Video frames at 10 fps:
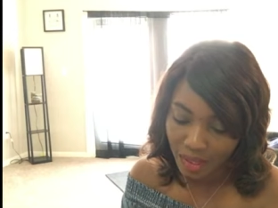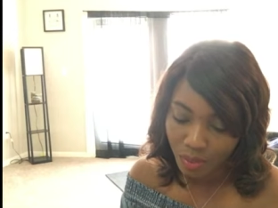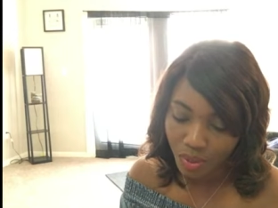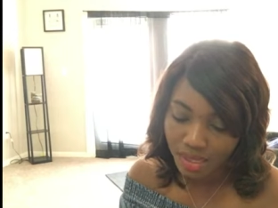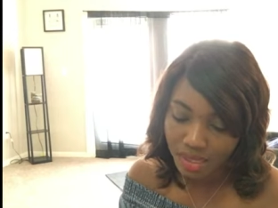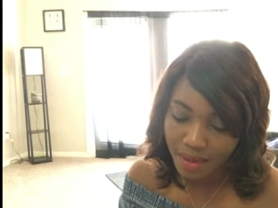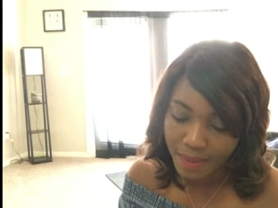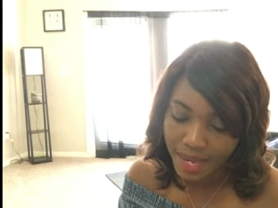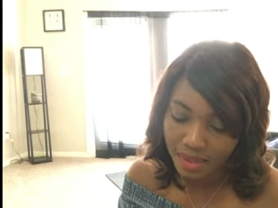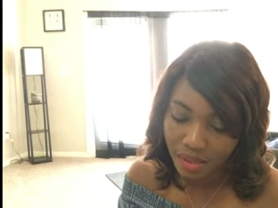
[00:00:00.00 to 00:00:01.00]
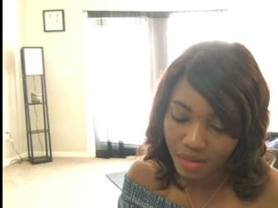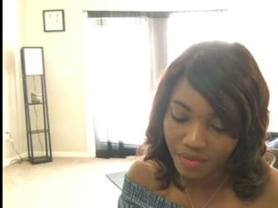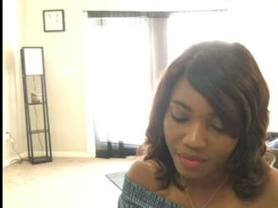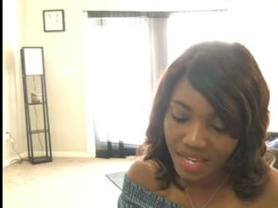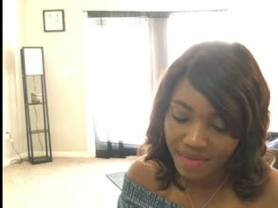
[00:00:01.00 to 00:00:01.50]
pour une certaine
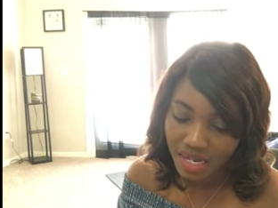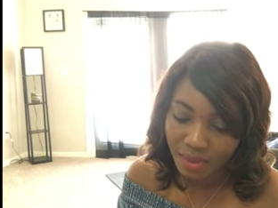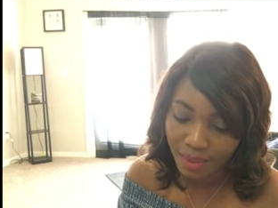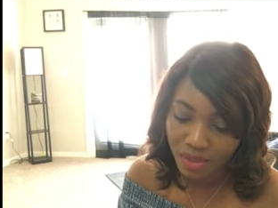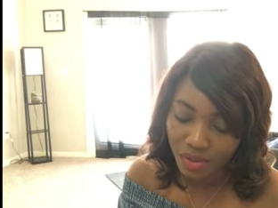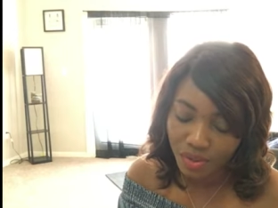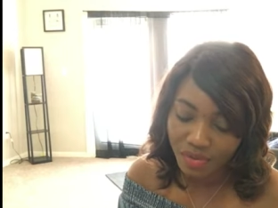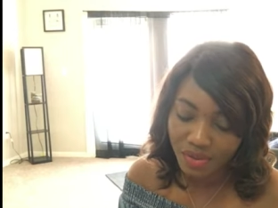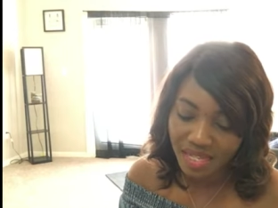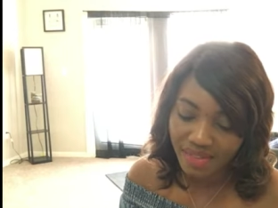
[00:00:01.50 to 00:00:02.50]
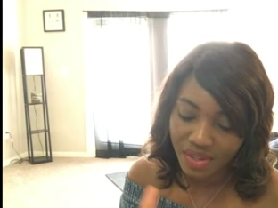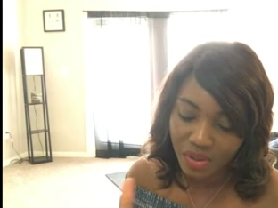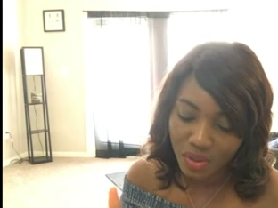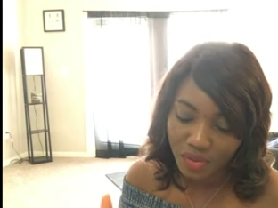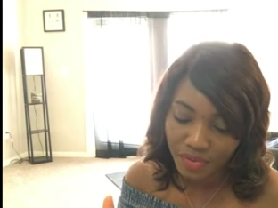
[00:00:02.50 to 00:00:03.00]
vous, avez l'impression que vous savez
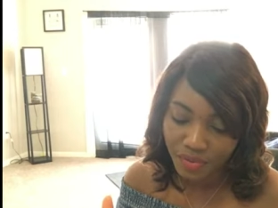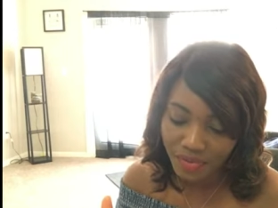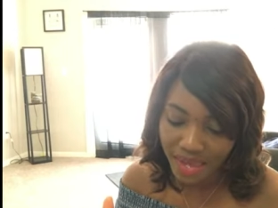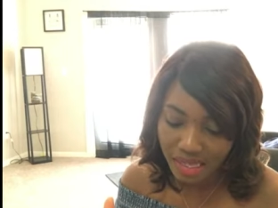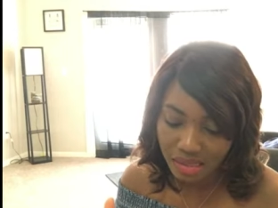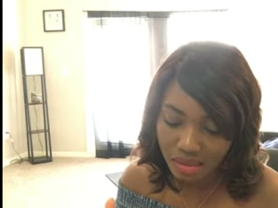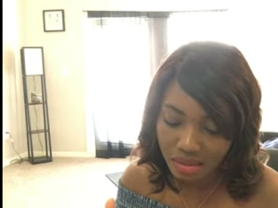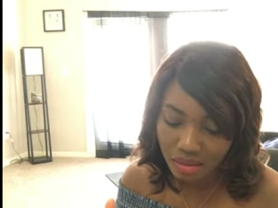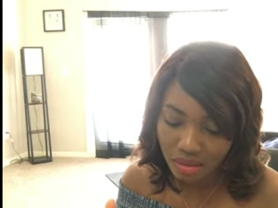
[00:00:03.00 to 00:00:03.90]
ce que vous faites.